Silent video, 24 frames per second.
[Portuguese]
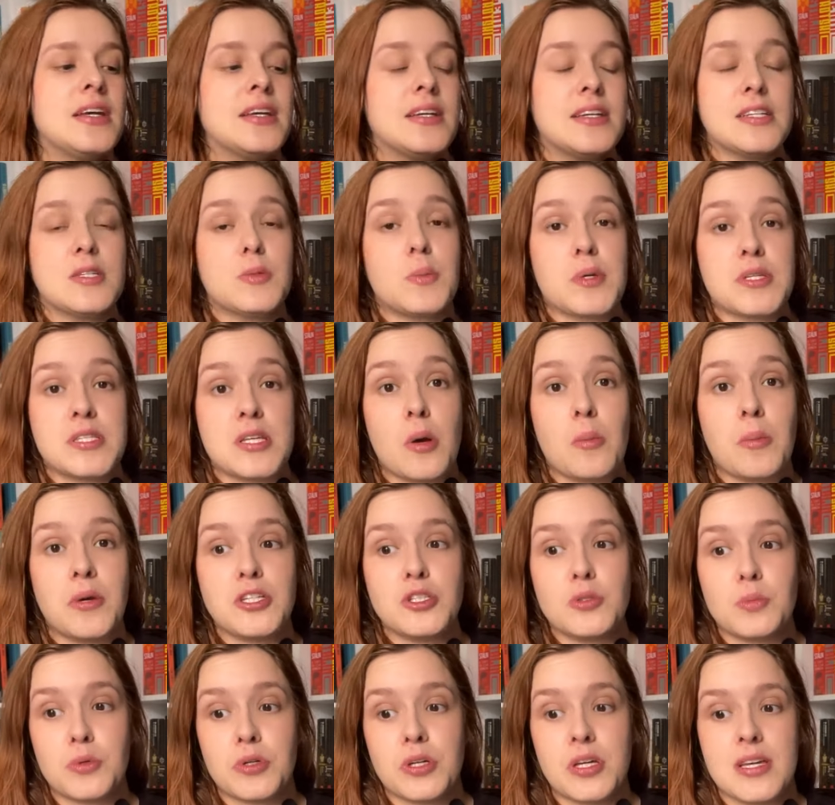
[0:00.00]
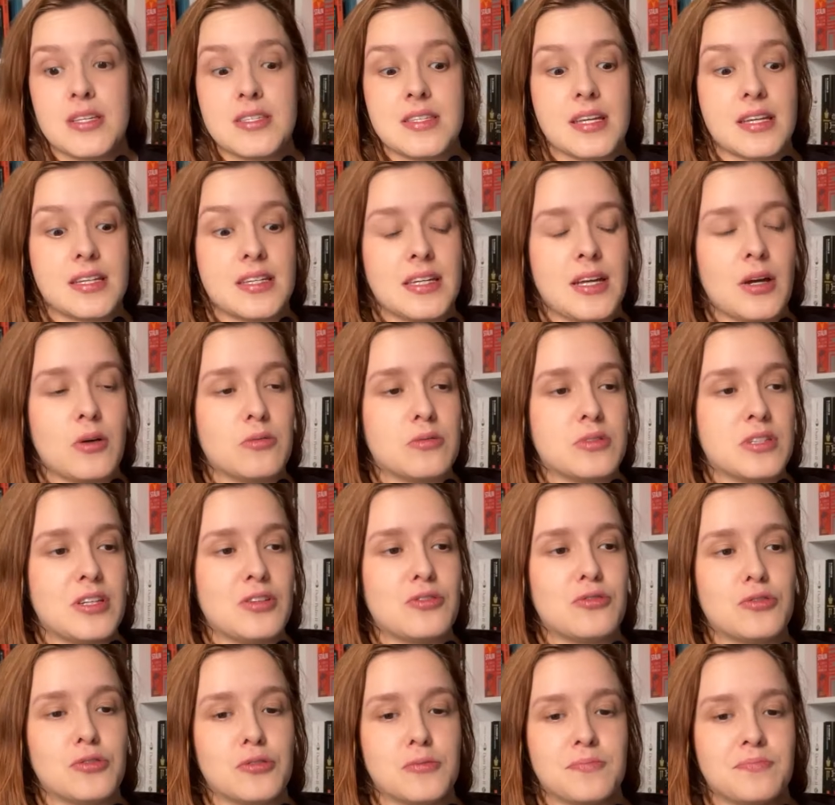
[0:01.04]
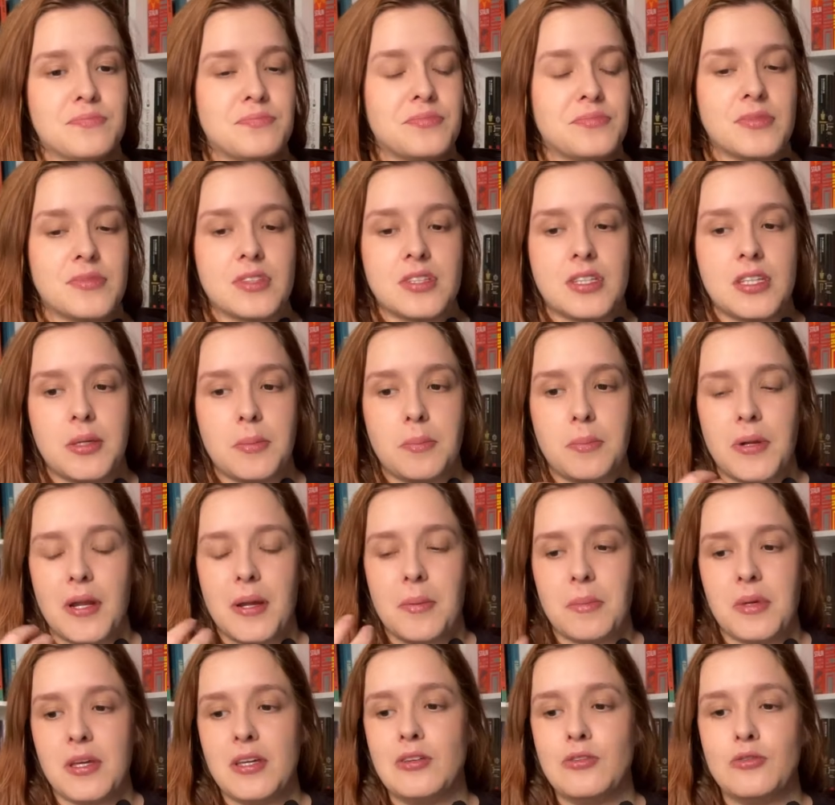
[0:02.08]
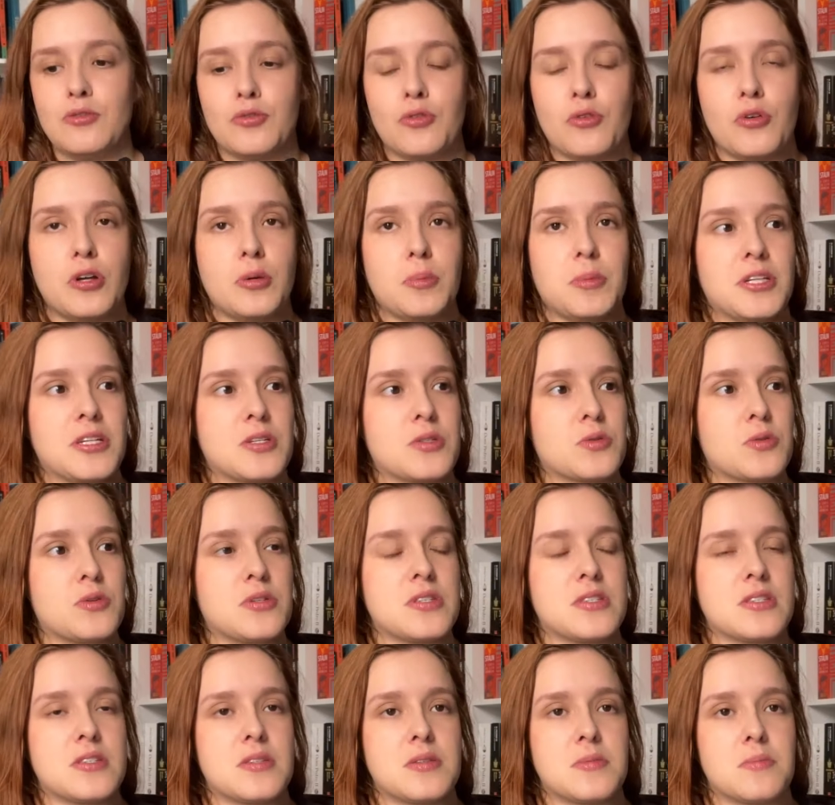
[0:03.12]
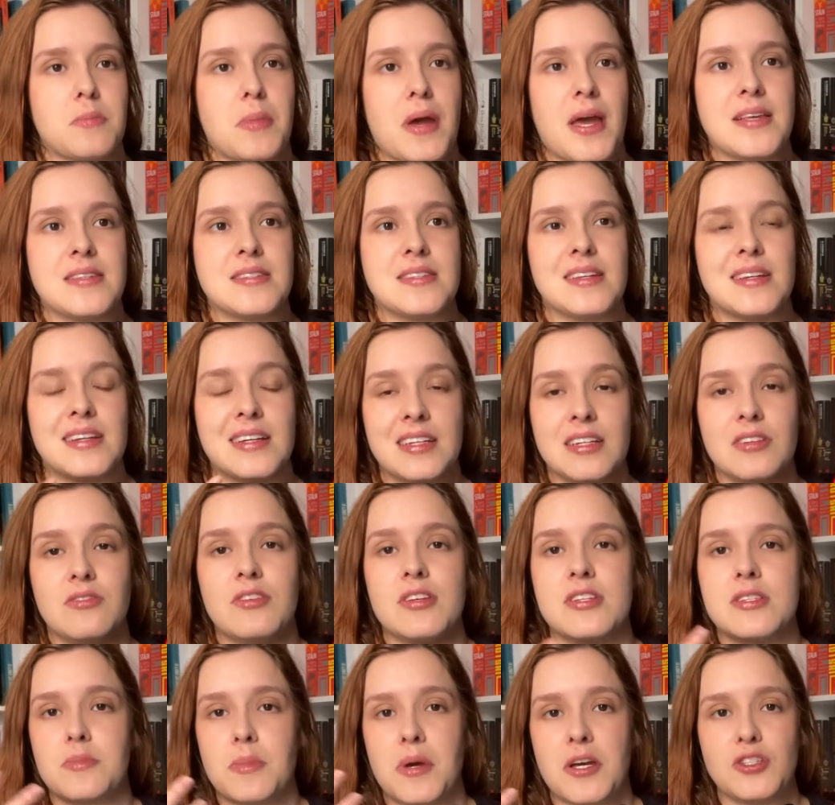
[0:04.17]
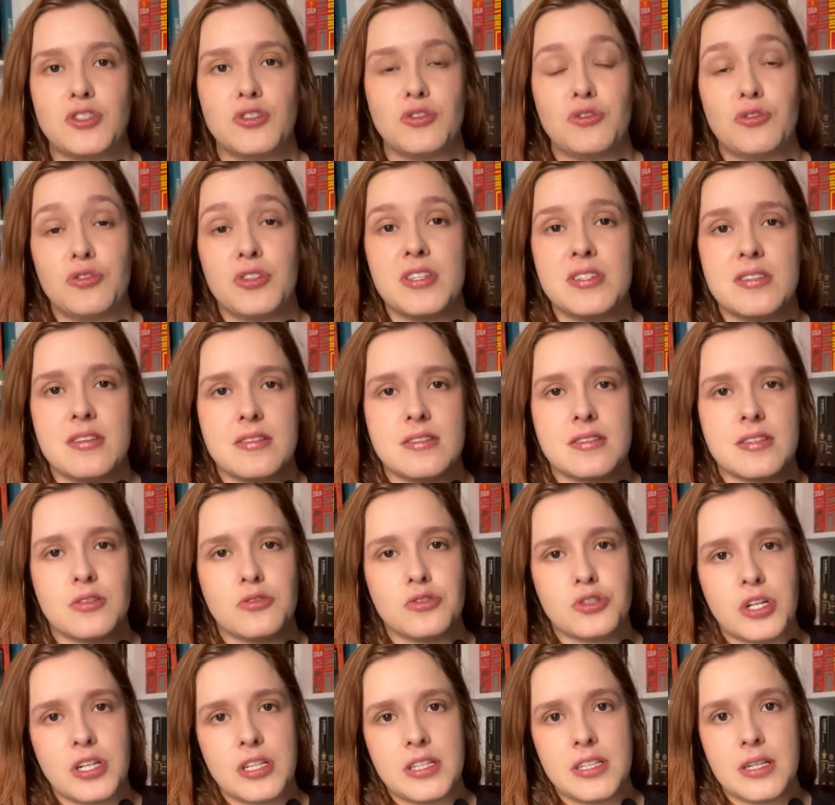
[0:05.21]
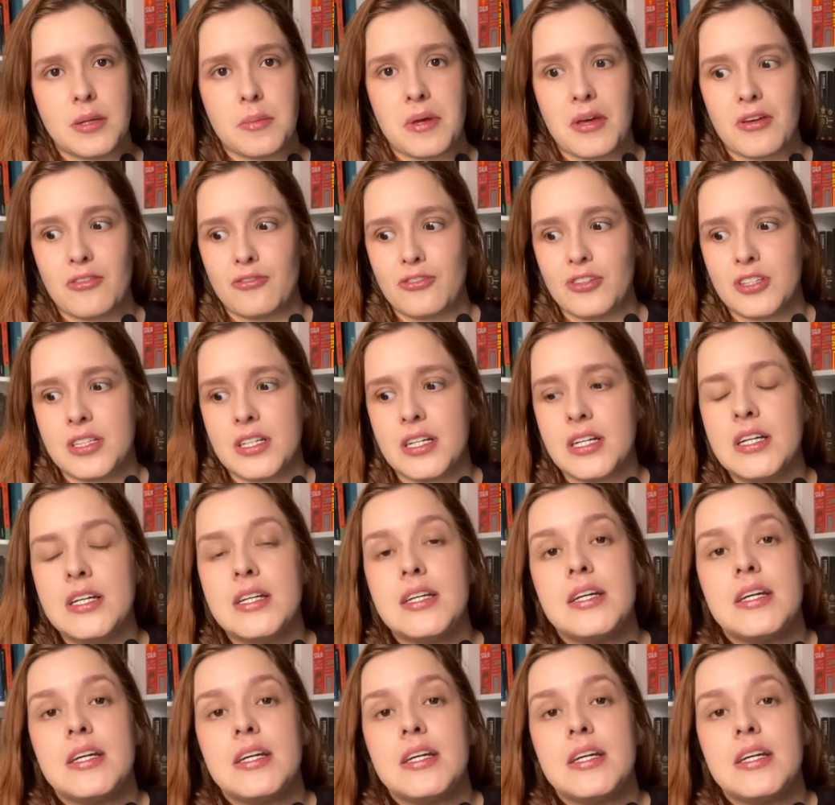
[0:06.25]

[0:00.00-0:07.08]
especialmente porque esse aqui é um livro que para mim foi uma das coisas mais incríveis e mais difíceis que eu já li na minha vida.